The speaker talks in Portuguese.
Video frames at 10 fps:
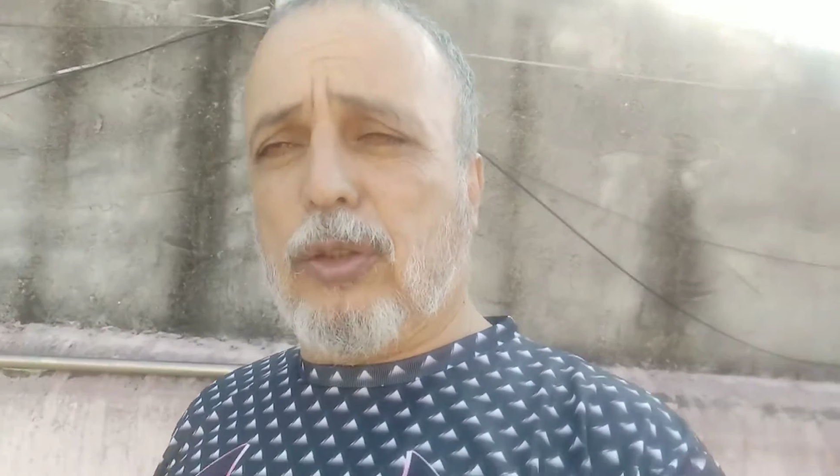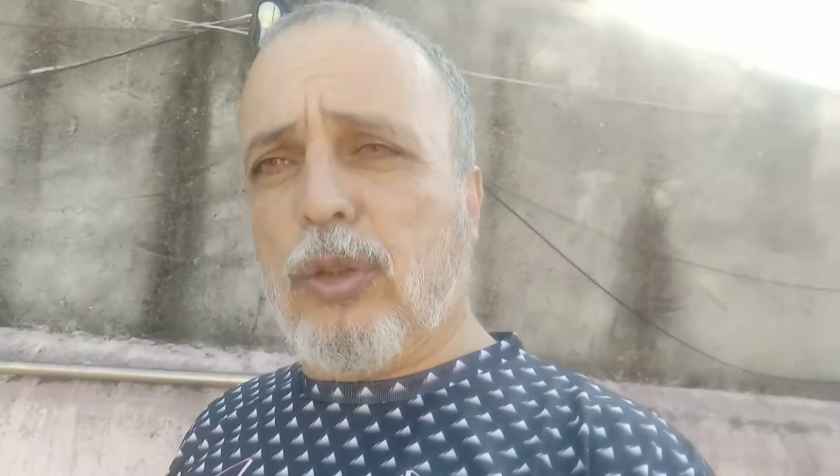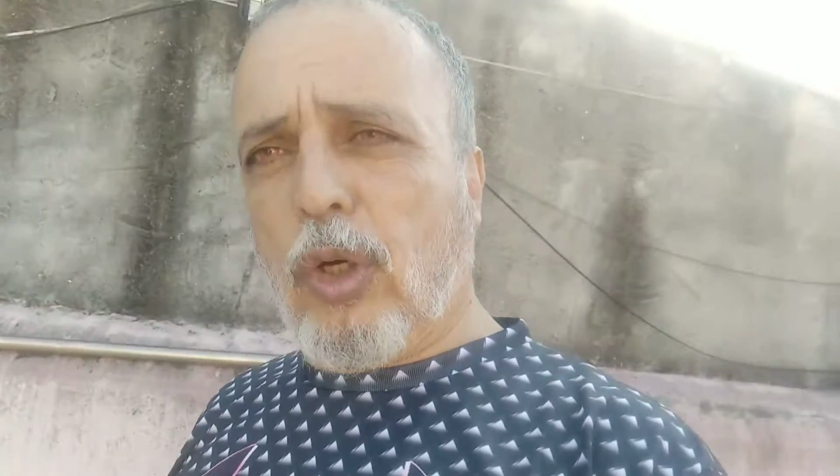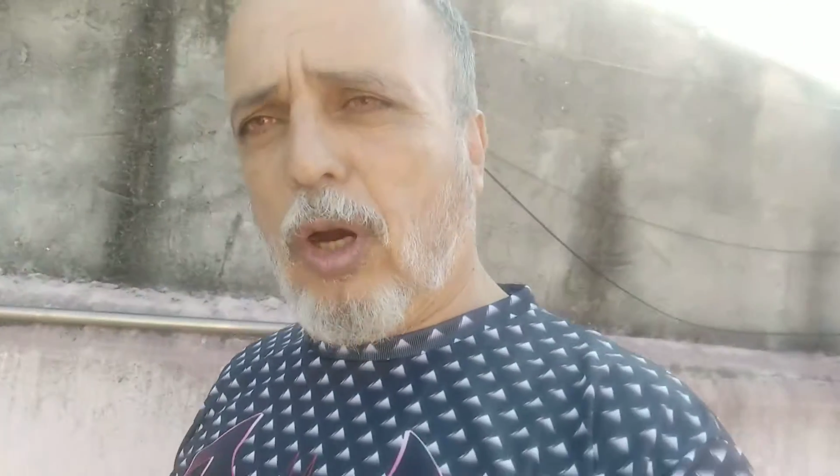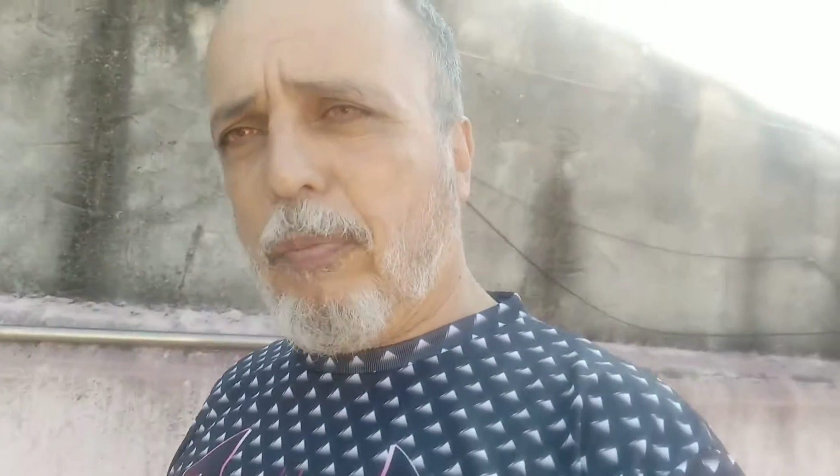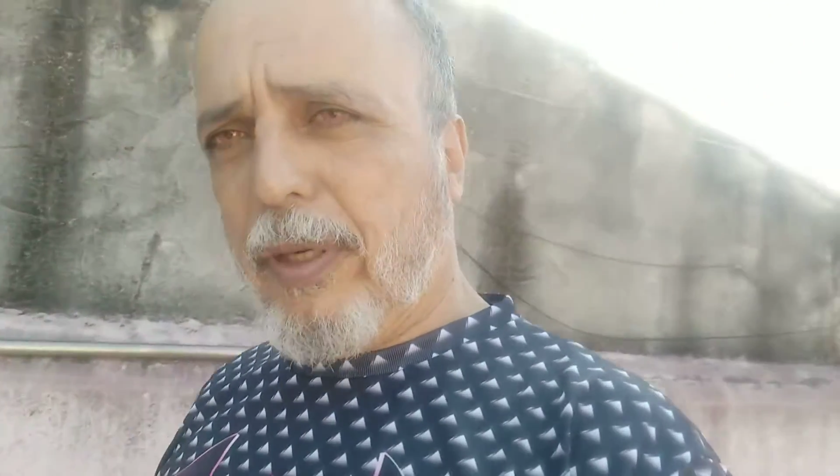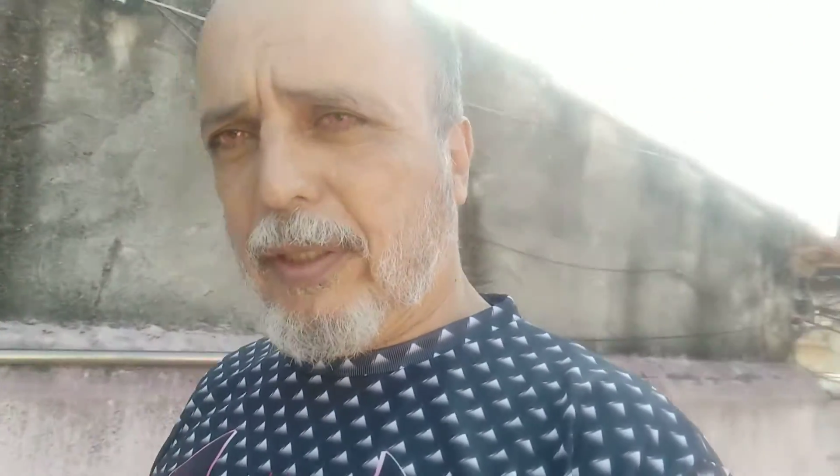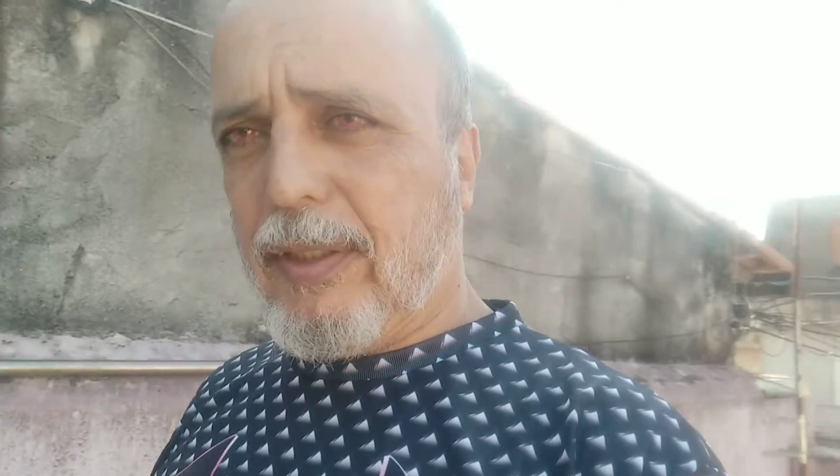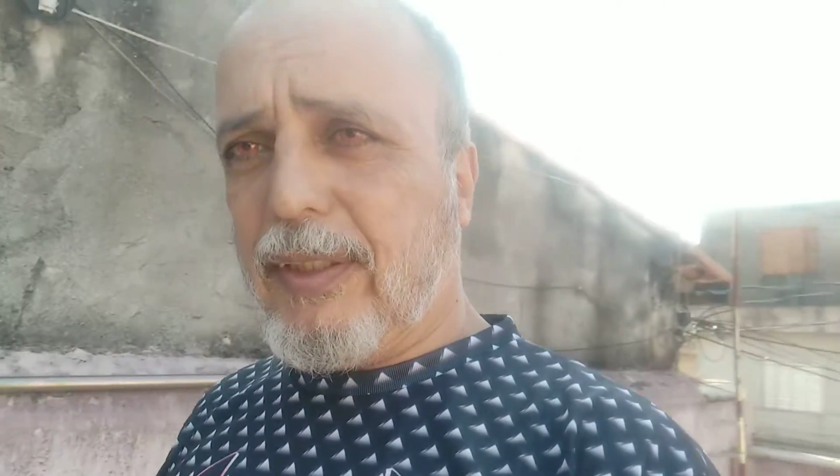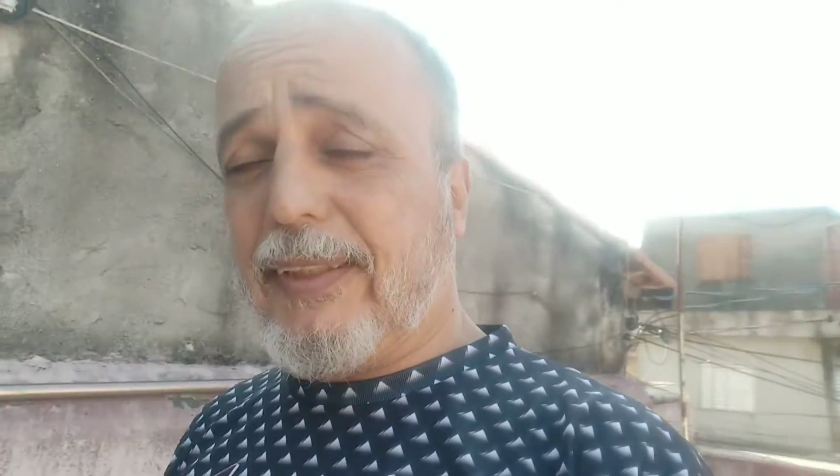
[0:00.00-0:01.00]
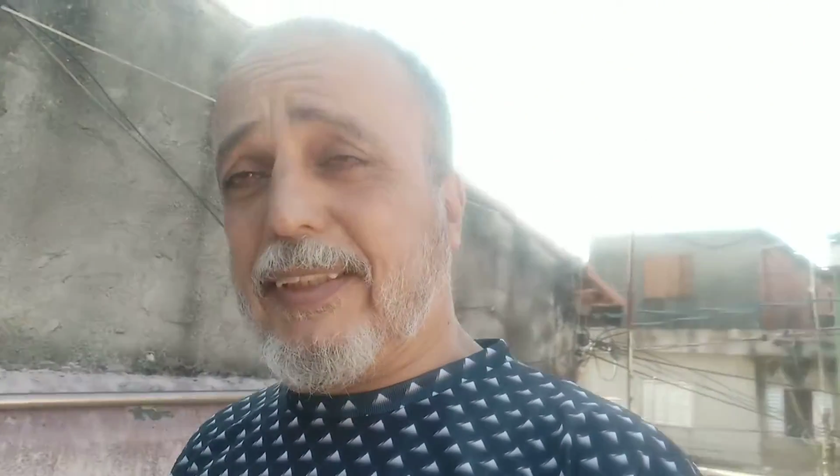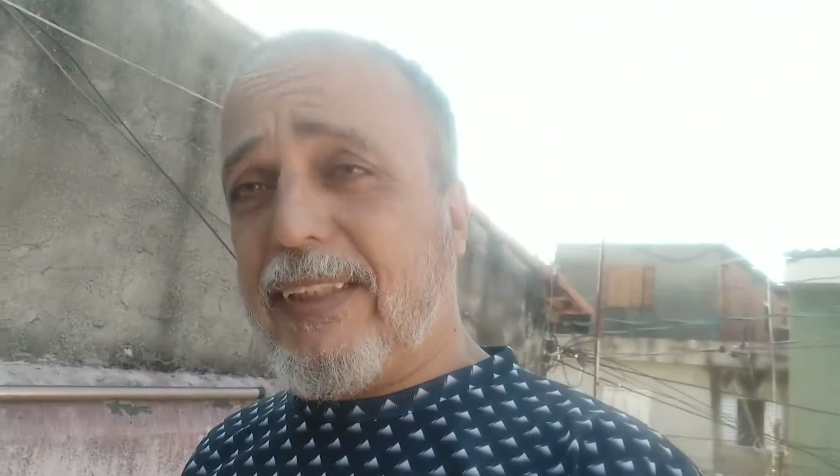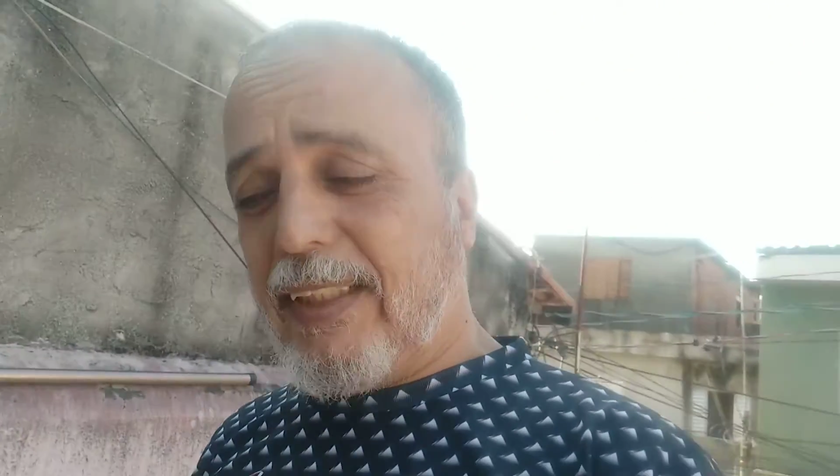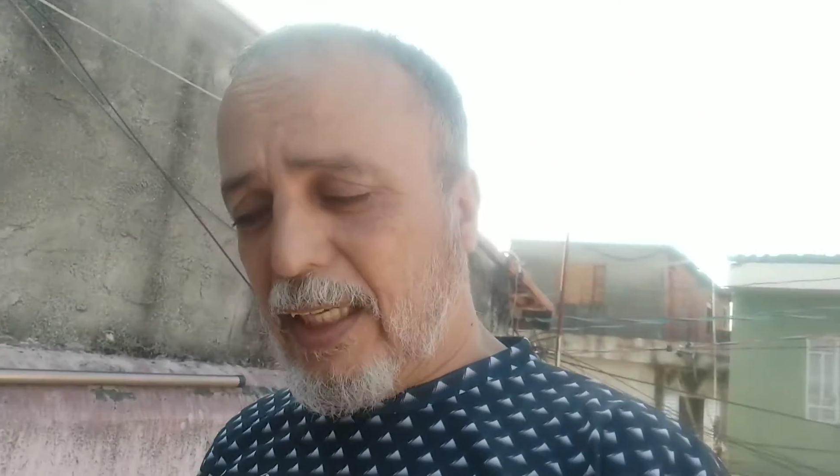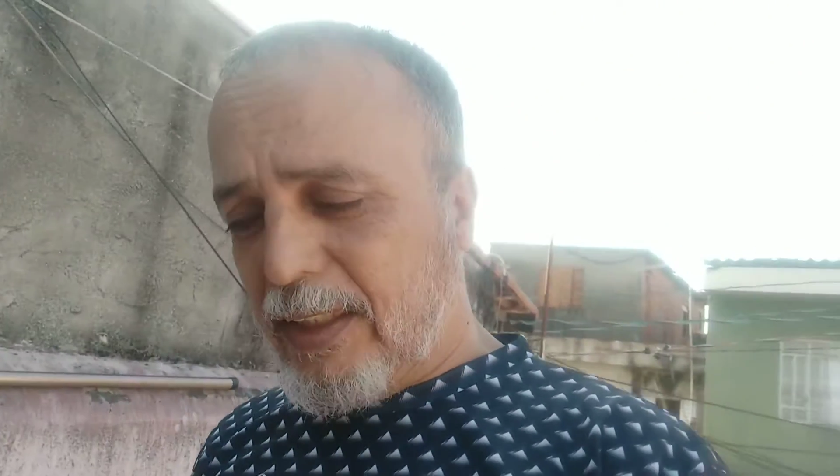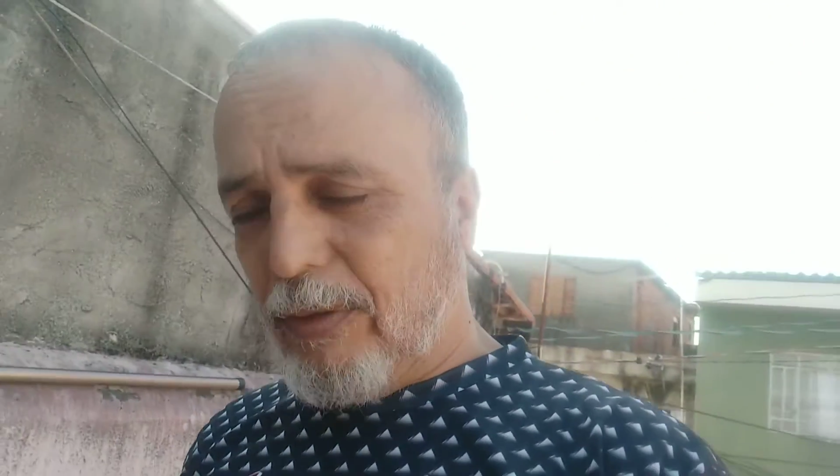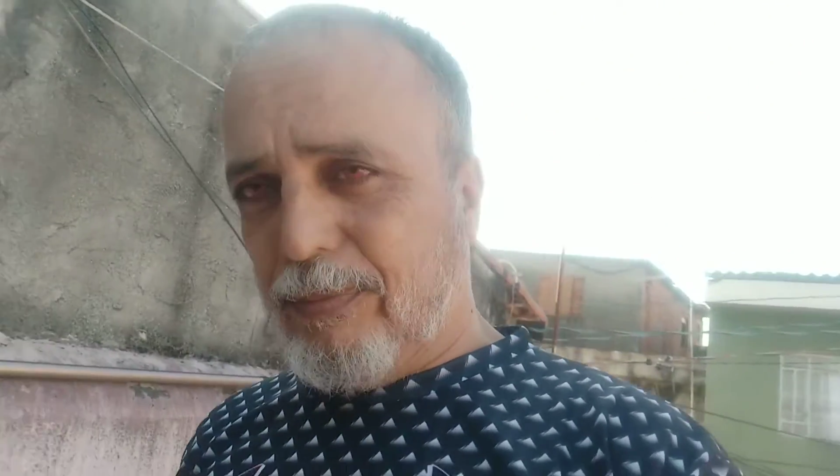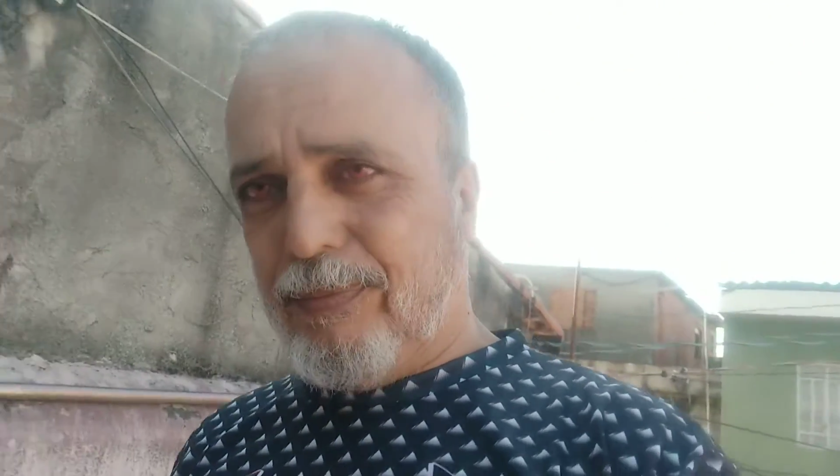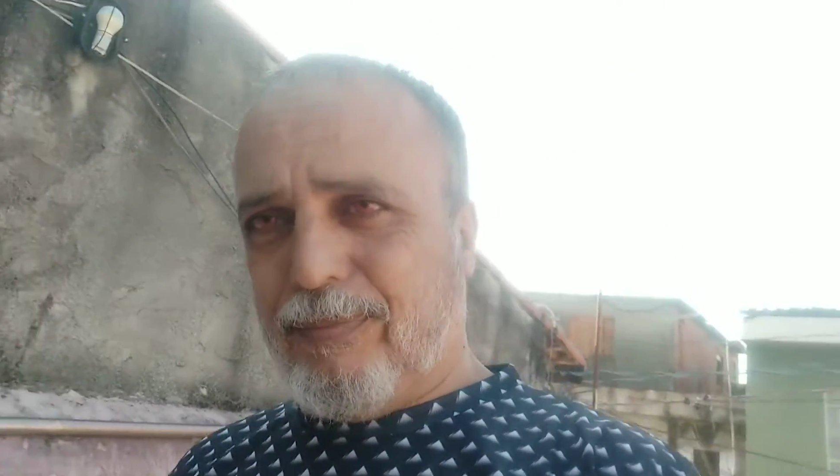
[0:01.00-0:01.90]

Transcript: nobre cidadão,